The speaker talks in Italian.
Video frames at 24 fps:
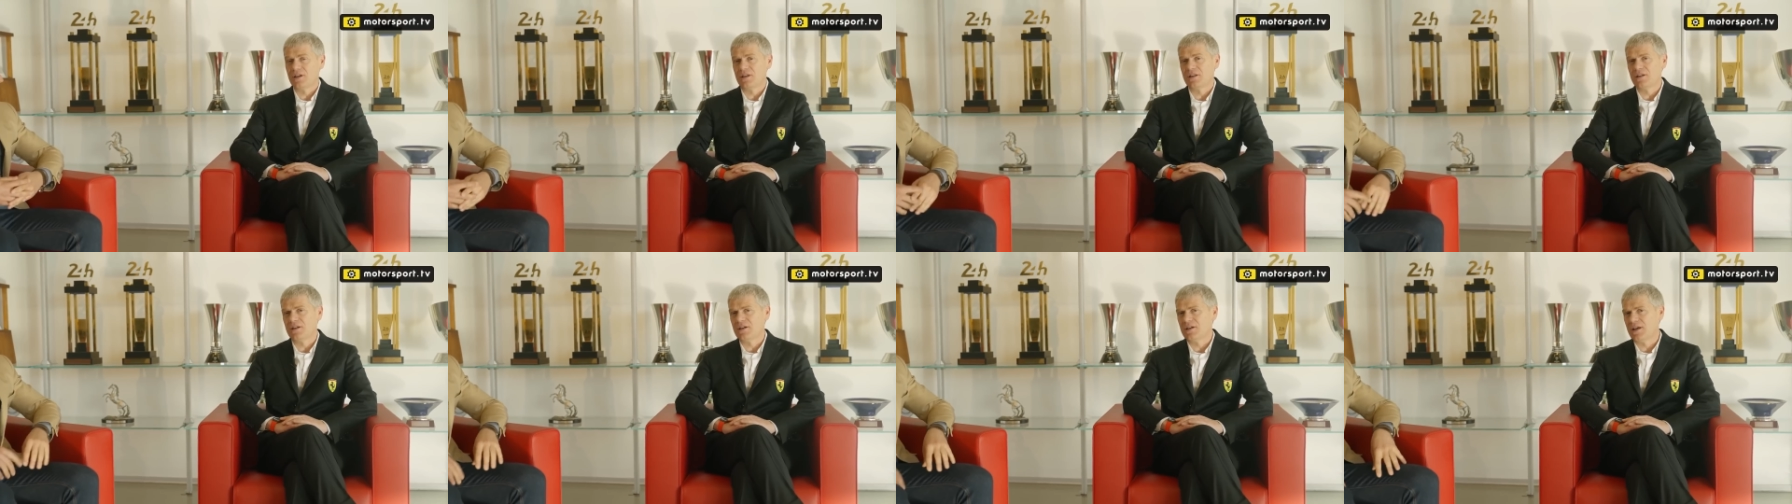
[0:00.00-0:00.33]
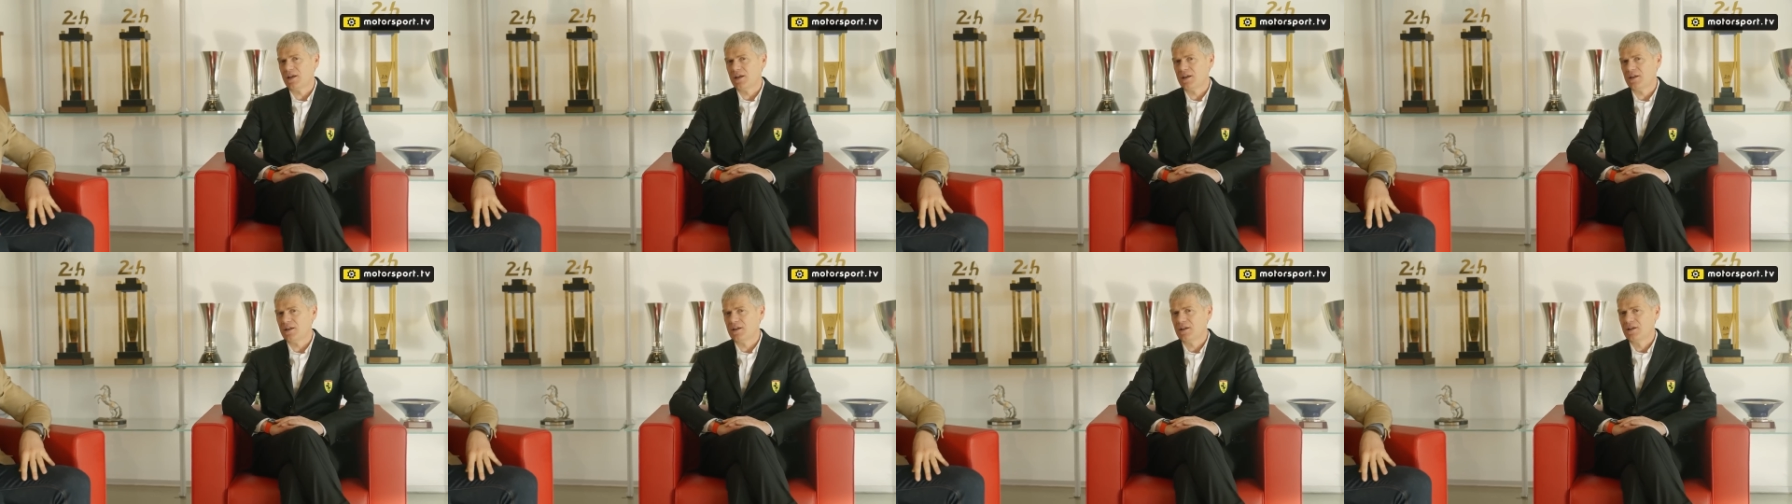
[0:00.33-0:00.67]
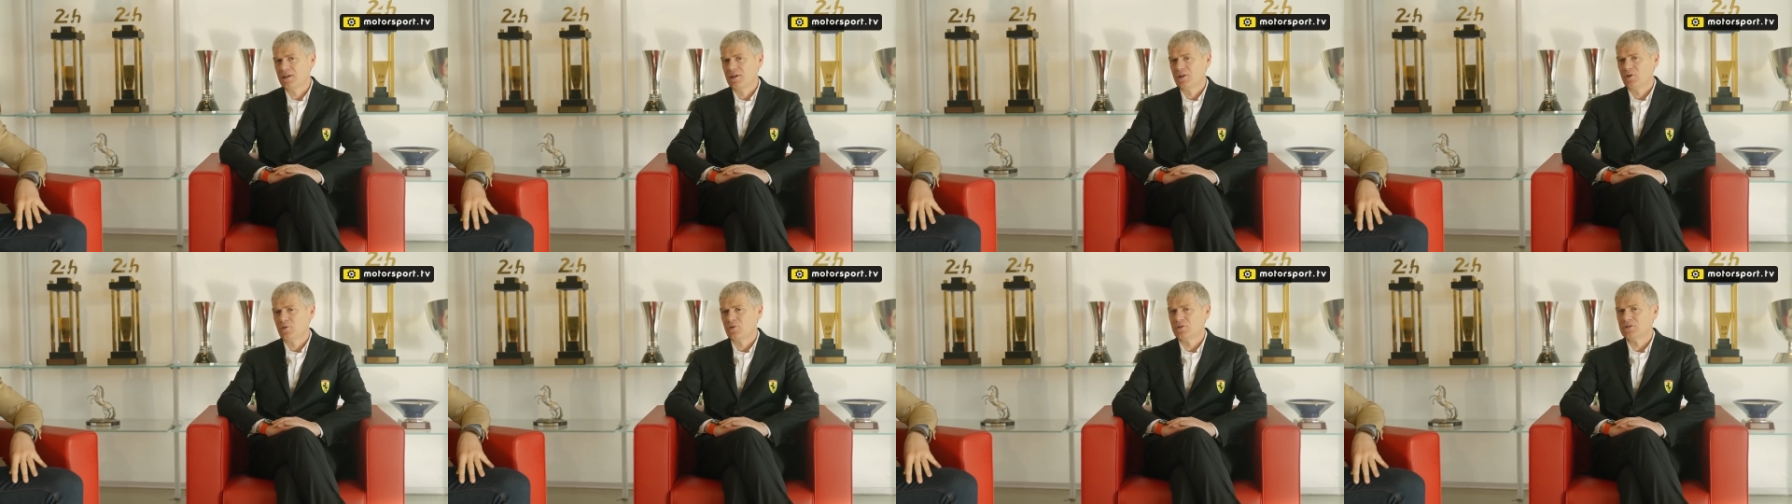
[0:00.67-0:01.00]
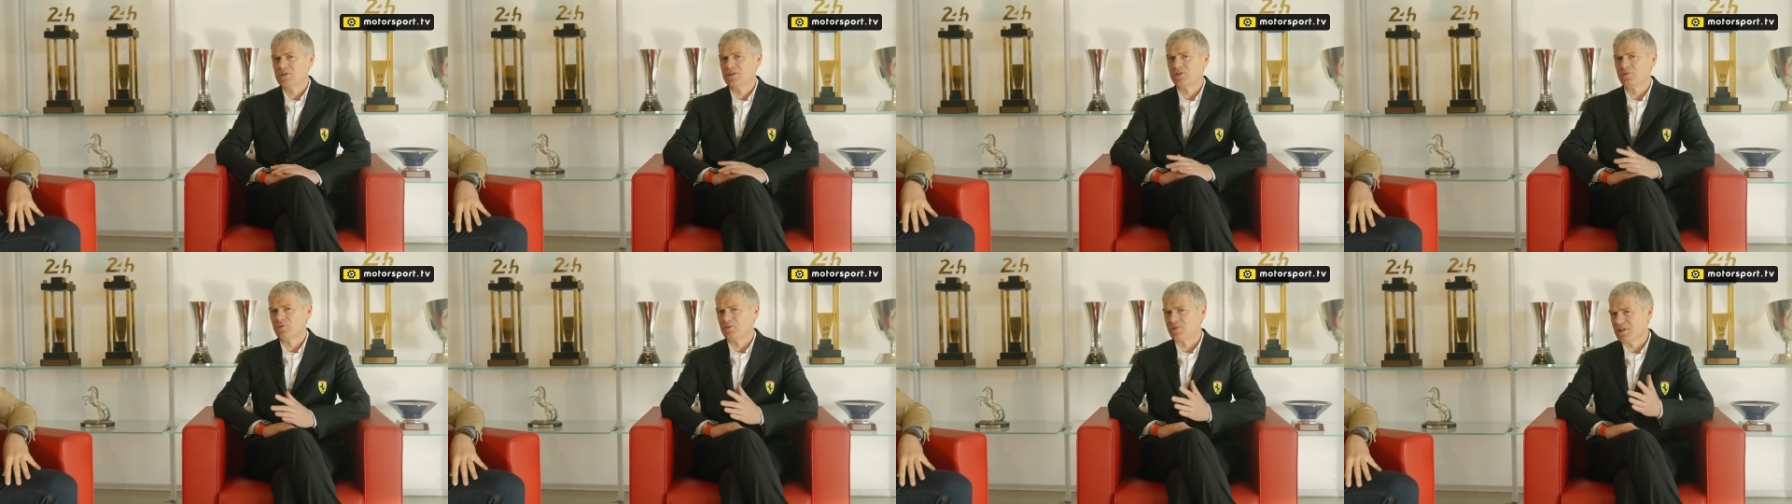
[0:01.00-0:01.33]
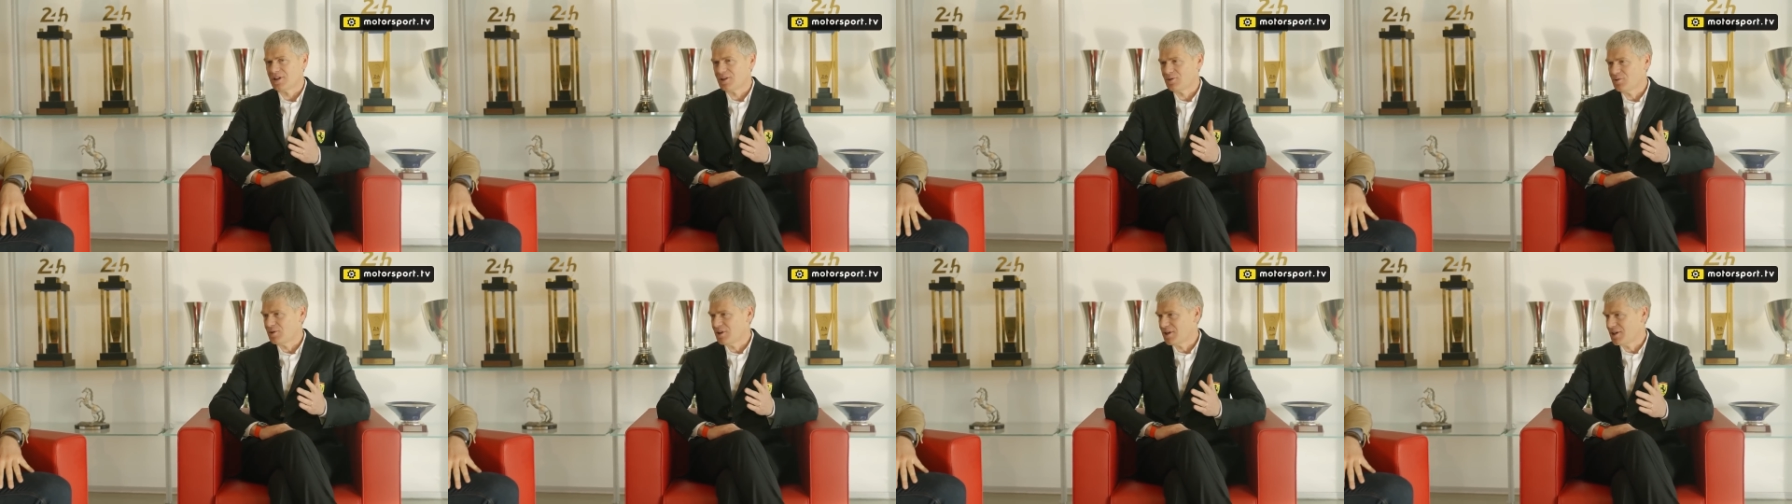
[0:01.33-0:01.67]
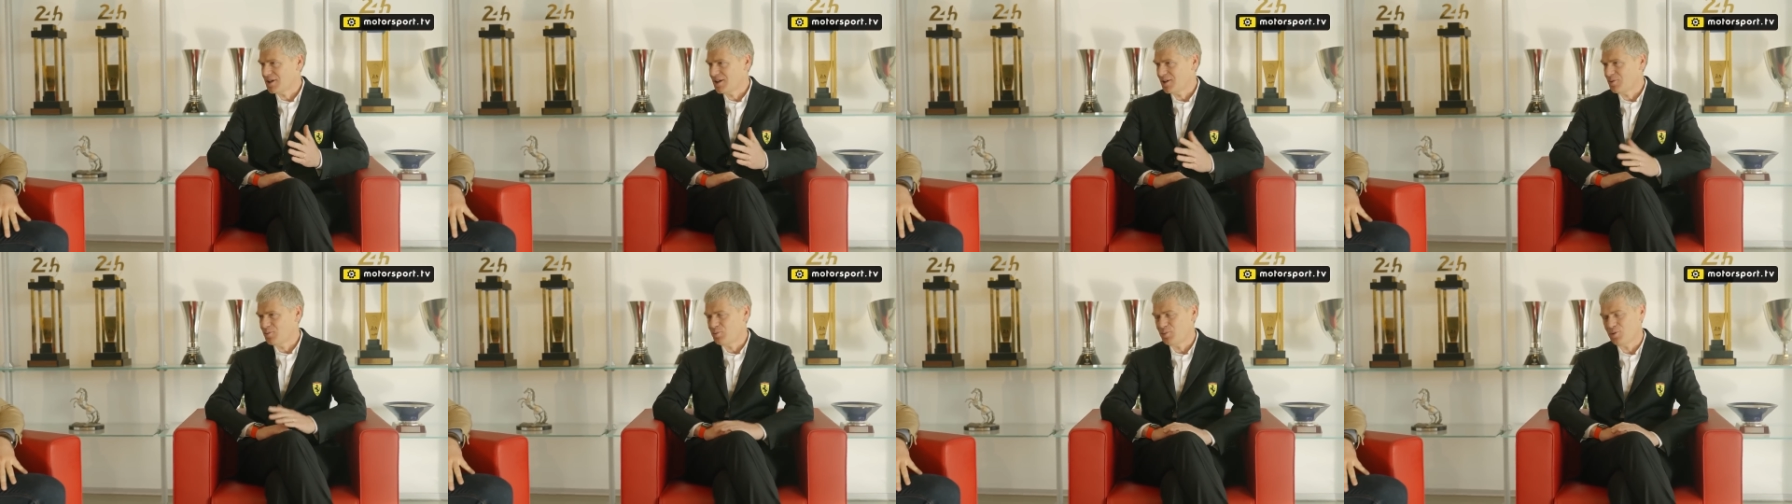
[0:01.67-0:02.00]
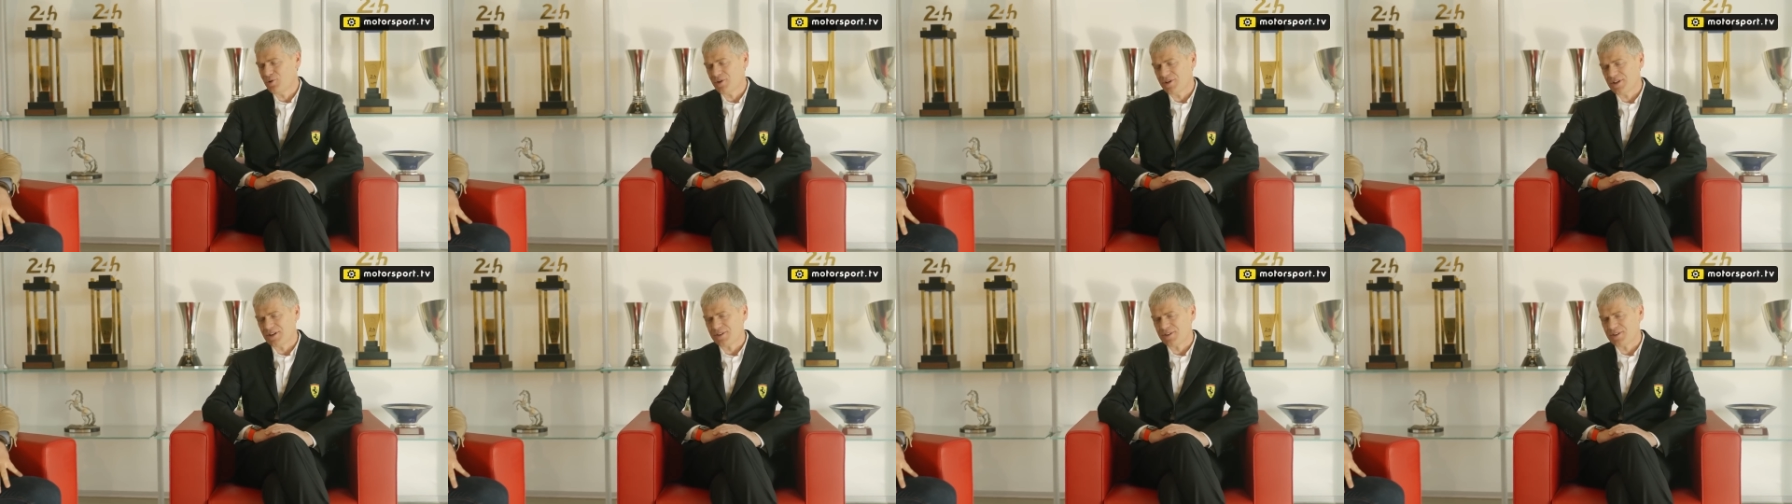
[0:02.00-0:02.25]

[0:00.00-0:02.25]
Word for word: direi un risultato anche un po'